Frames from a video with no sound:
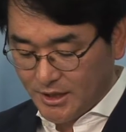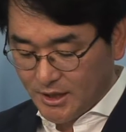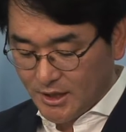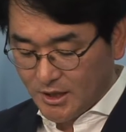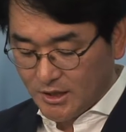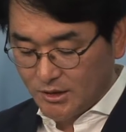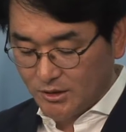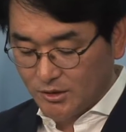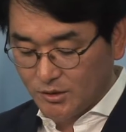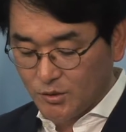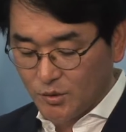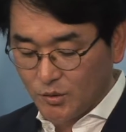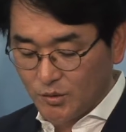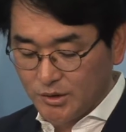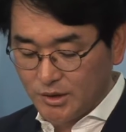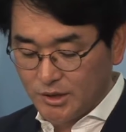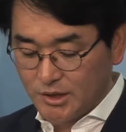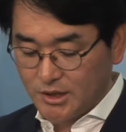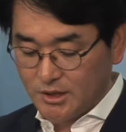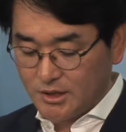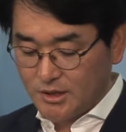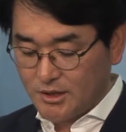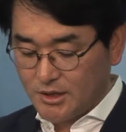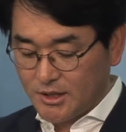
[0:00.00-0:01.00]
저는
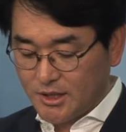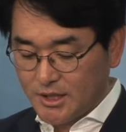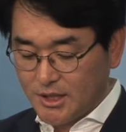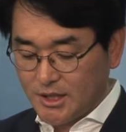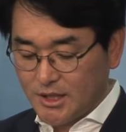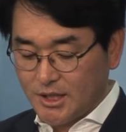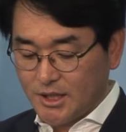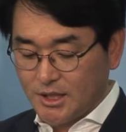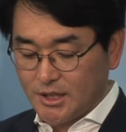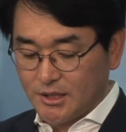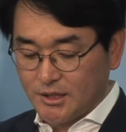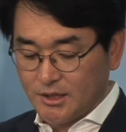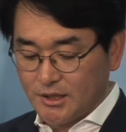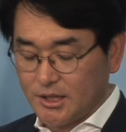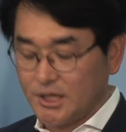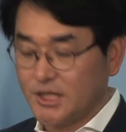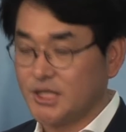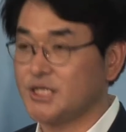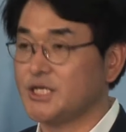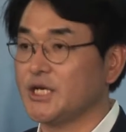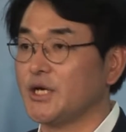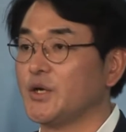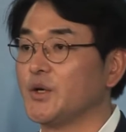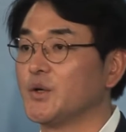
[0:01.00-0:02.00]
오늘
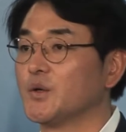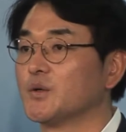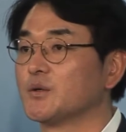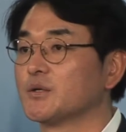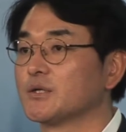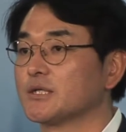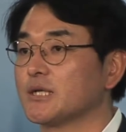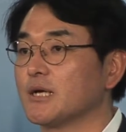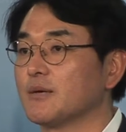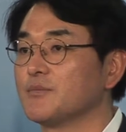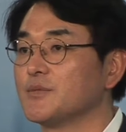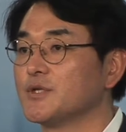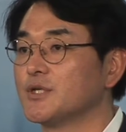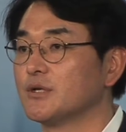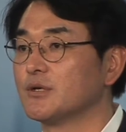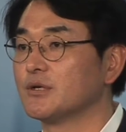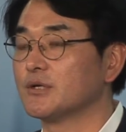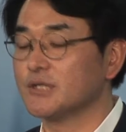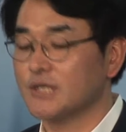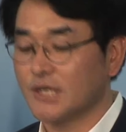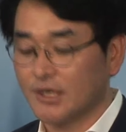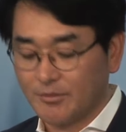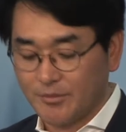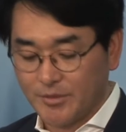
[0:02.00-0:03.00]
이재용
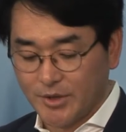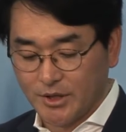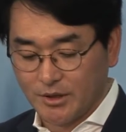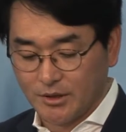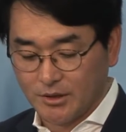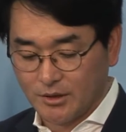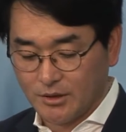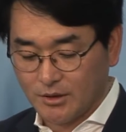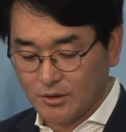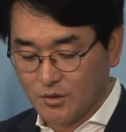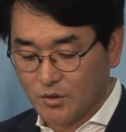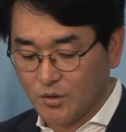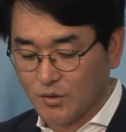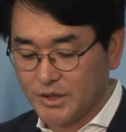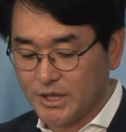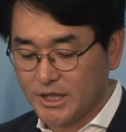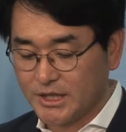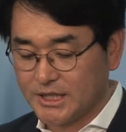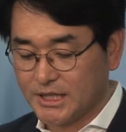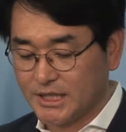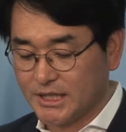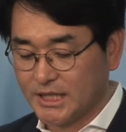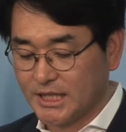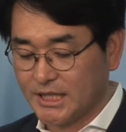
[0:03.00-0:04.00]

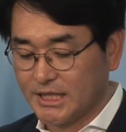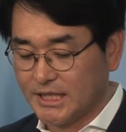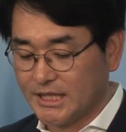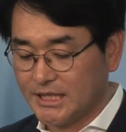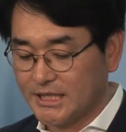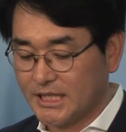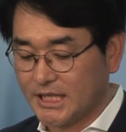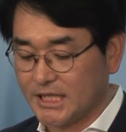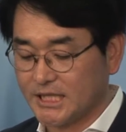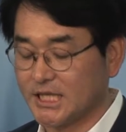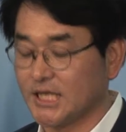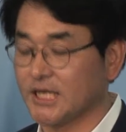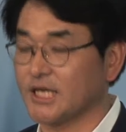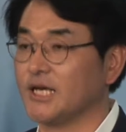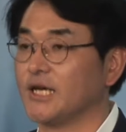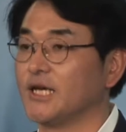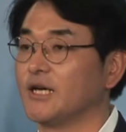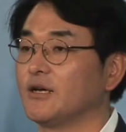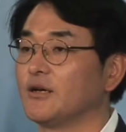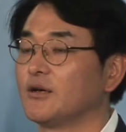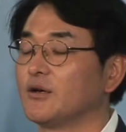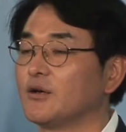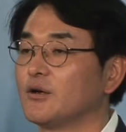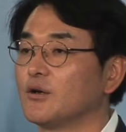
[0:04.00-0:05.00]
삼성생명공익재단
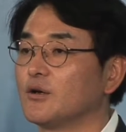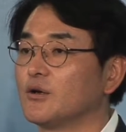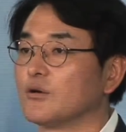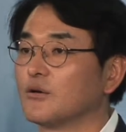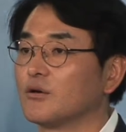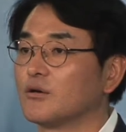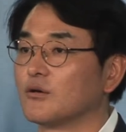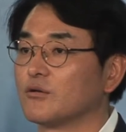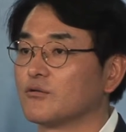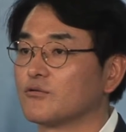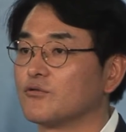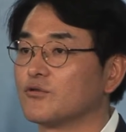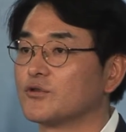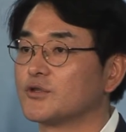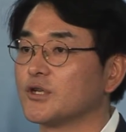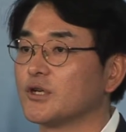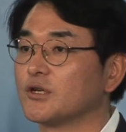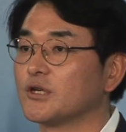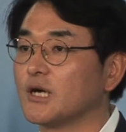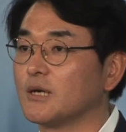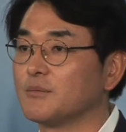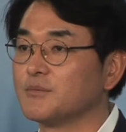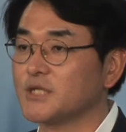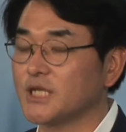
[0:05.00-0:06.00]
이사장의
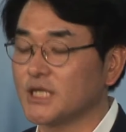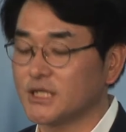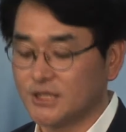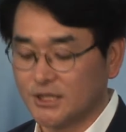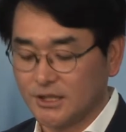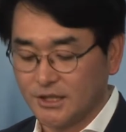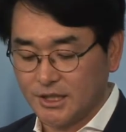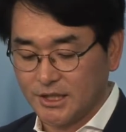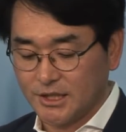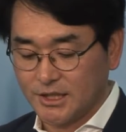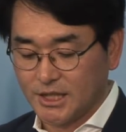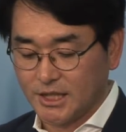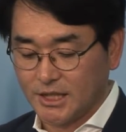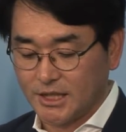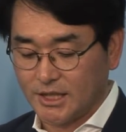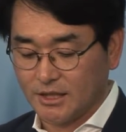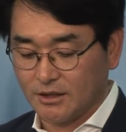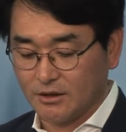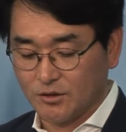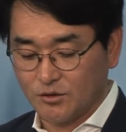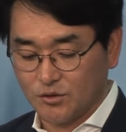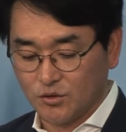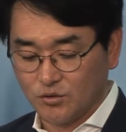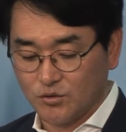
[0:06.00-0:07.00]
국정감사 증인
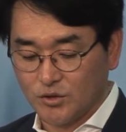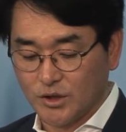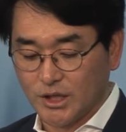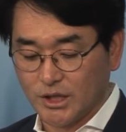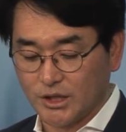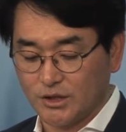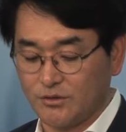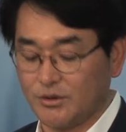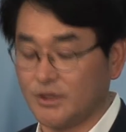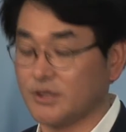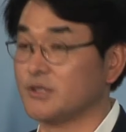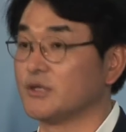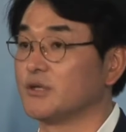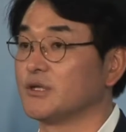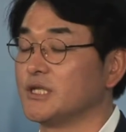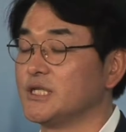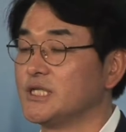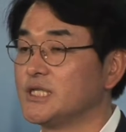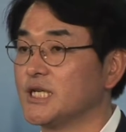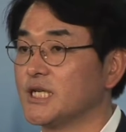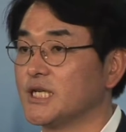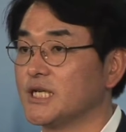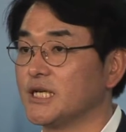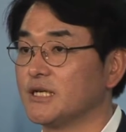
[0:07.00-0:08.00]
채택을 촉구하기 위해서 이
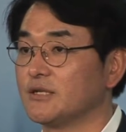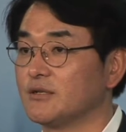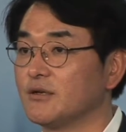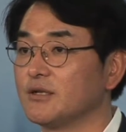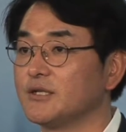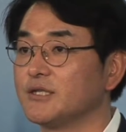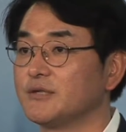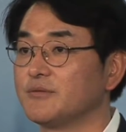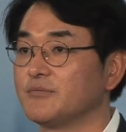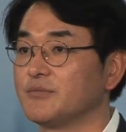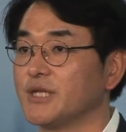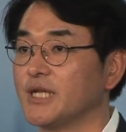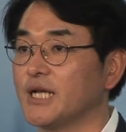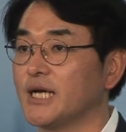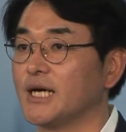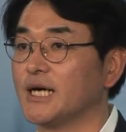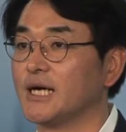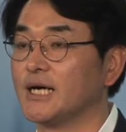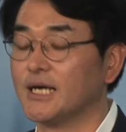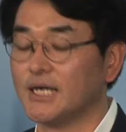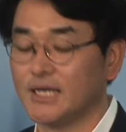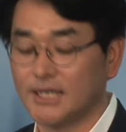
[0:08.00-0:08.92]
자리에 서 있습니다.